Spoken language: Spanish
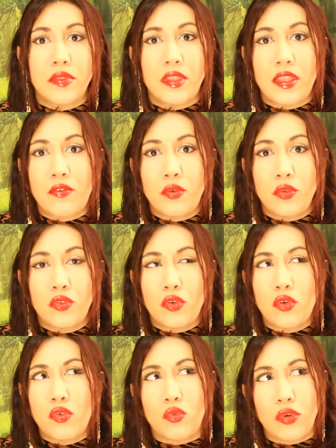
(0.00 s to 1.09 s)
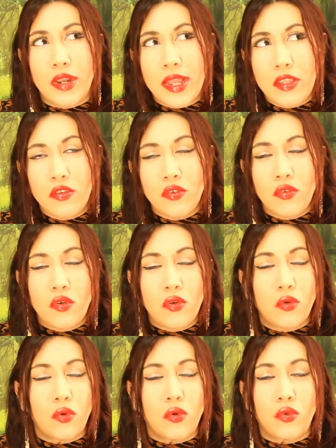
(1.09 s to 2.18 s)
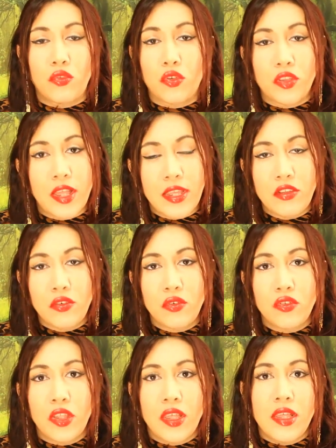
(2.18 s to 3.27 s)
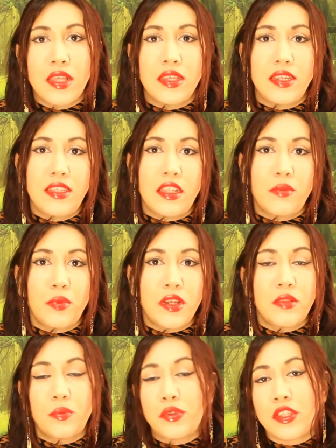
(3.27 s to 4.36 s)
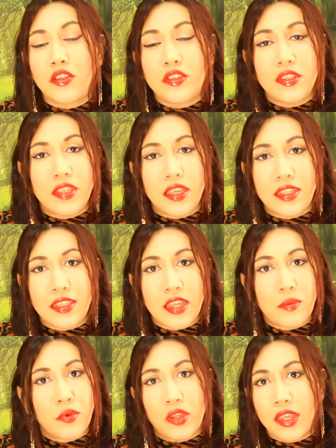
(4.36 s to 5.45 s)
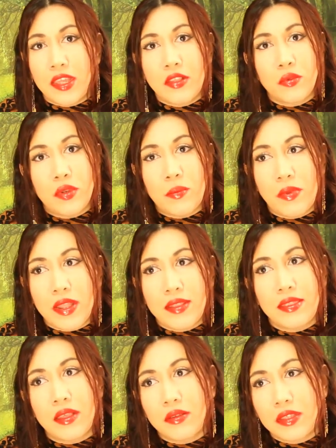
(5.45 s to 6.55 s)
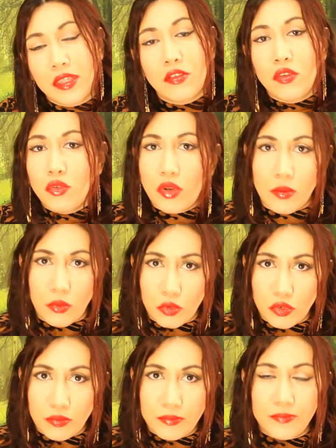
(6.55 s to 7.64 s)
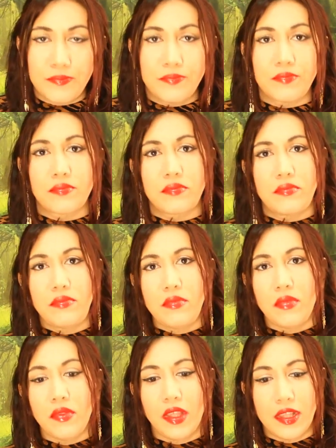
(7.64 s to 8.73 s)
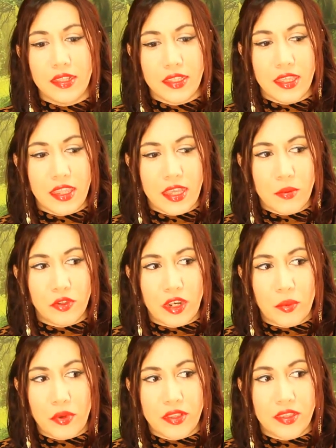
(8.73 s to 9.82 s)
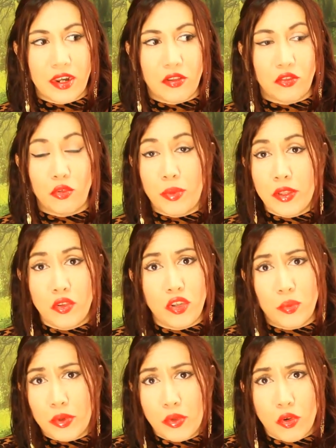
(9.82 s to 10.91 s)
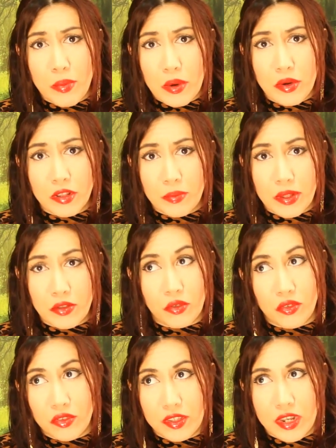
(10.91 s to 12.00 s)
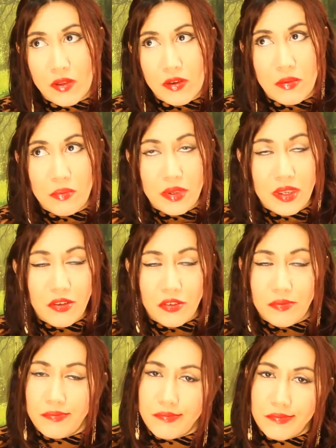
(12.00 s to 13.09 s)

Te da fruto un año o dos años y después pues ya lo tienes que quitar porque es una planta que no dura mucho. Así que digamos que la puedes tener en tu patio y puede ocupar un espacio considerable, pero